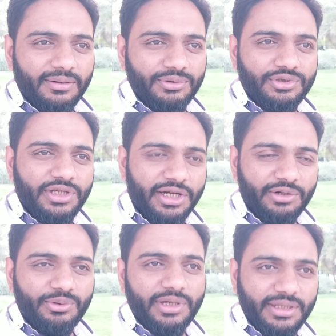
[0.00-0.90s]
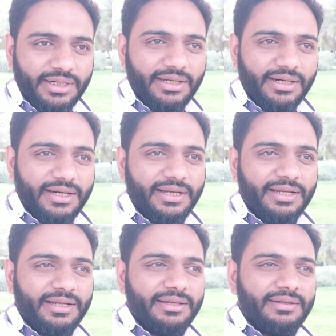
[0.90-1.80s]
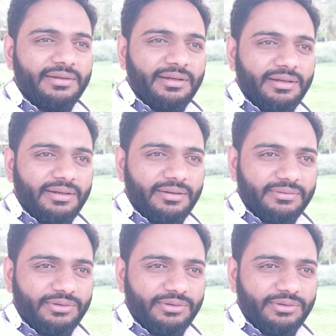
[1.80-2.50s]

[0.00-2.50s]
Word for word: कुछ गेट टुगेदर कर रहे हैं आ,